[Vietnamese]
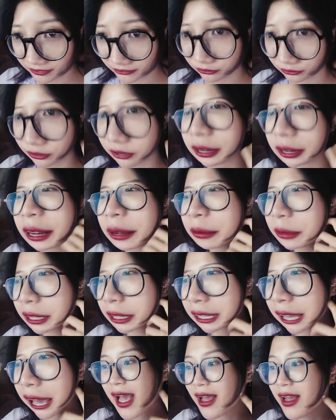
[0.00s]
thôi lười lắm ở
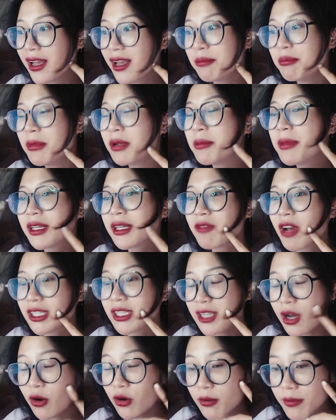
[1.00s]
nhà mình bị vậy
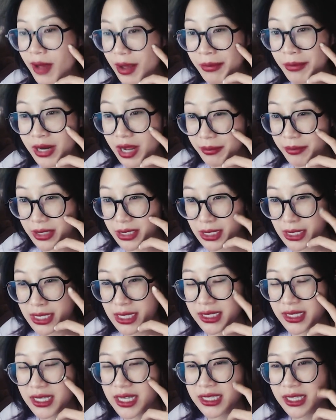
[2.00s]
nhiều mà mấy lần mình đi
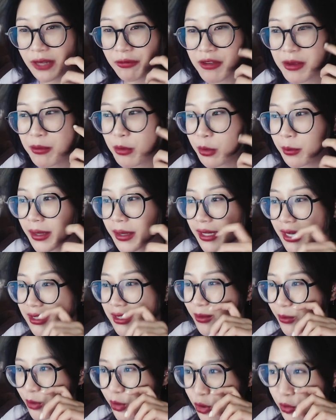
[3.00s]
đi xem phim một mình đấy
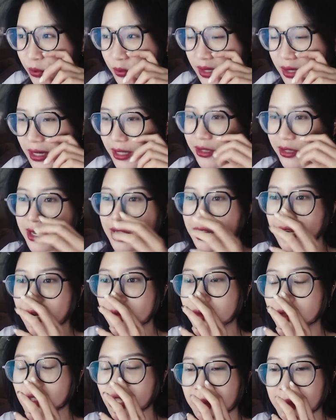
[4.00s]
xong cuối cùng mà đến, đến lúc
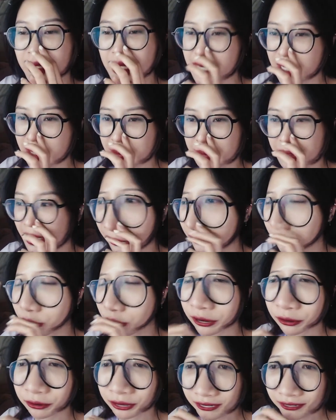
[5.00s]
mà chuẩn bị đi là mình lại thôi
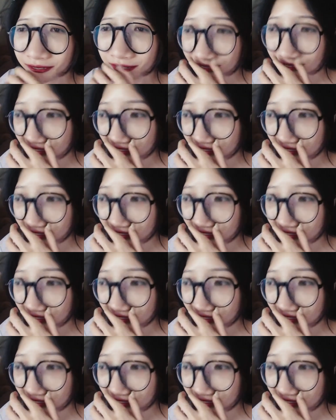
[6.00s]
đéo đi nữa